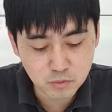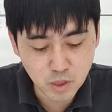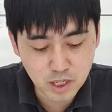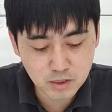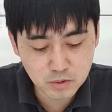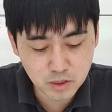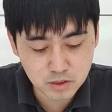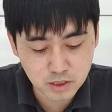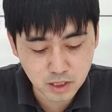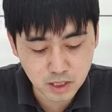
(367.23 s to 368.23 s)
왕이
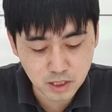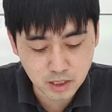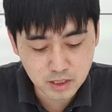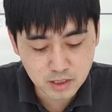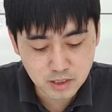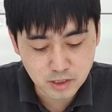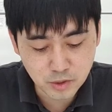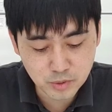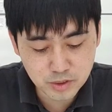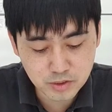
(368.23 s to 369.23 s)
되었다가
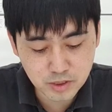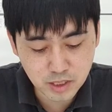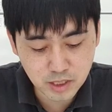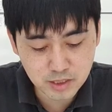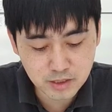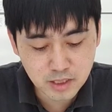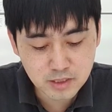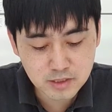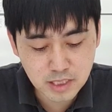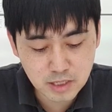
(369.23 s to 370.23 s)
이곳에서 나간
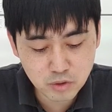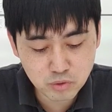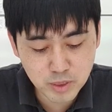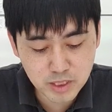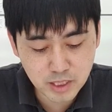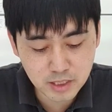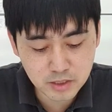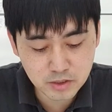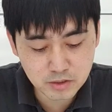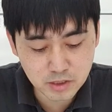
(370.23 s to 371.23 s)
살룸에
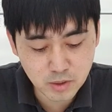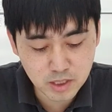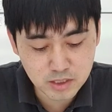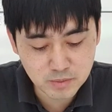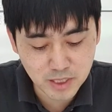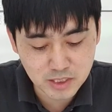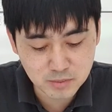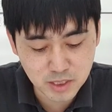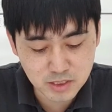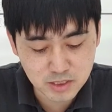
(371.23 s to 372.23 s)
대하여 이와 같이
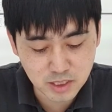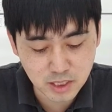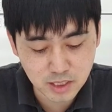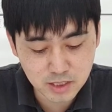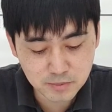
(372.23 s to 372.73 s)
말씀하시니라